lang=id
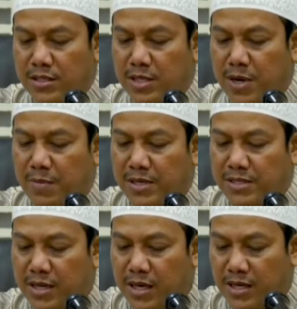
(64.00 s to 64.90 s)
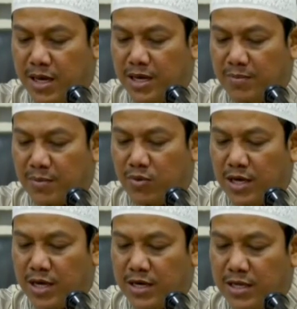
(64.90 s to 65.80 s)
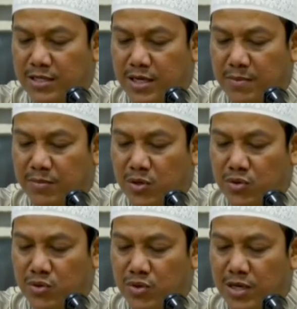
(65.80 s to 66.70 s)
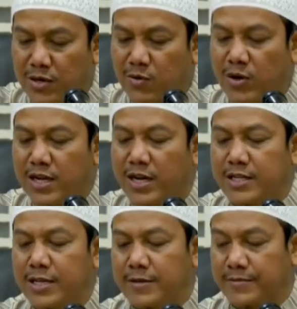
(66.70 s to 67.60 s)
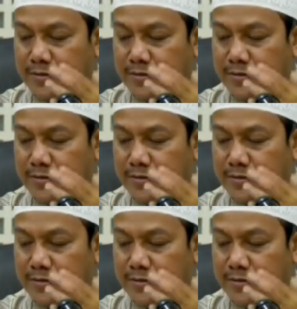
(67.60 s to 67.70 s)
Seberapa seringkah diperbolehkan istri mengunjungi keluarganya?